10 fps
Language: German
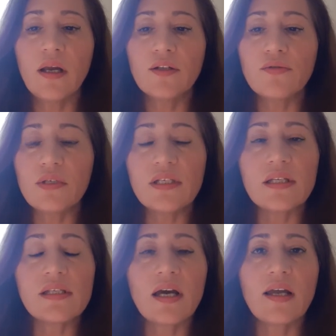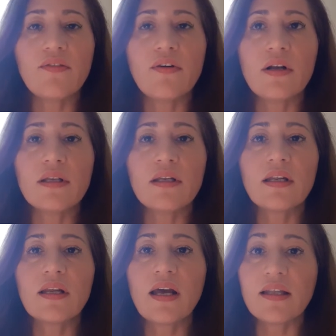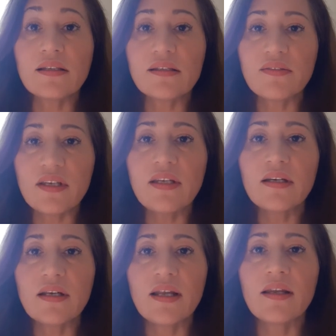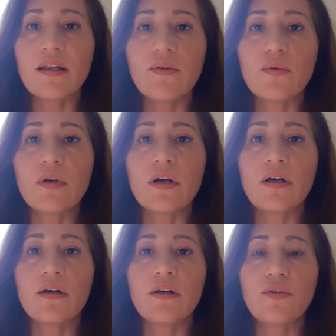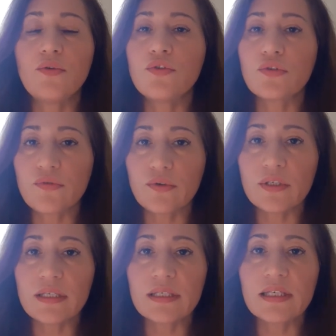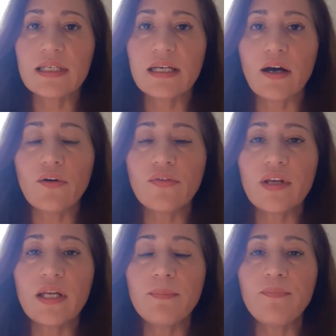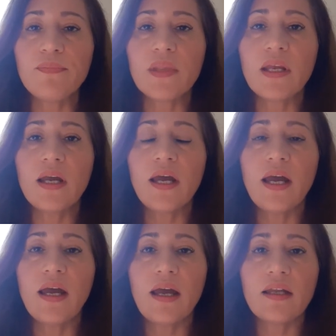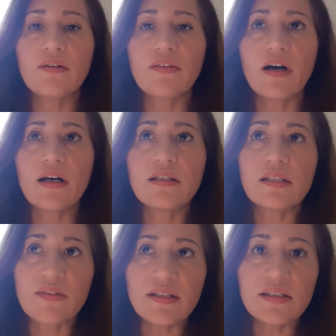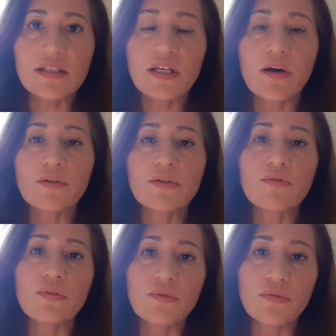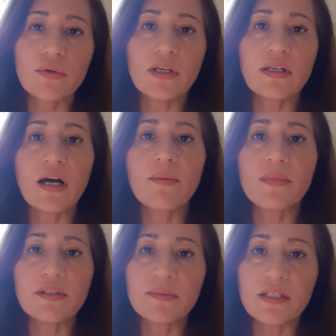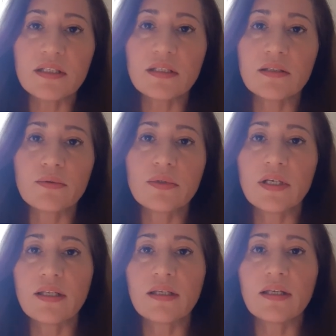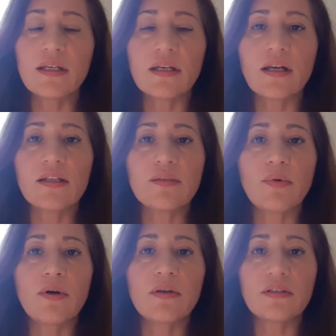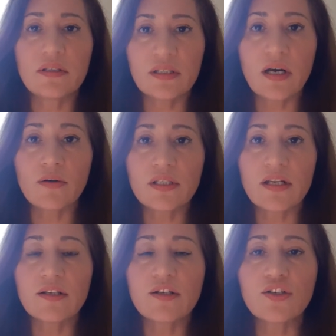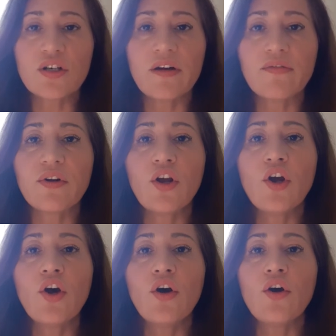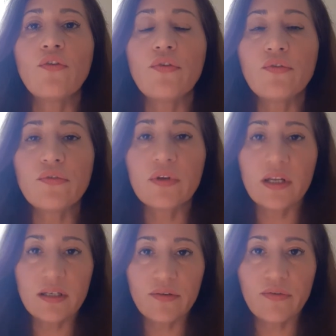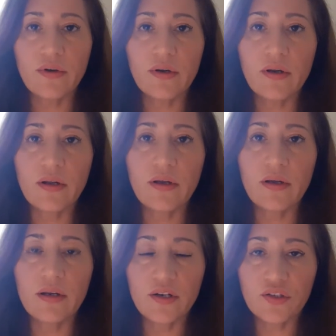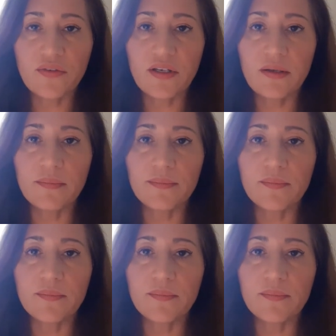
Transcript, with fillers: Zu dieser Zeit wollten ganz wenige Länder nur äh, jüdische Flüchtlingskinder aufnehmen. Etwa 20.500 haben es mit diesen sogenannten Kindertransporten ins Ausland geschafft, 500 davon äh, nach Schweden.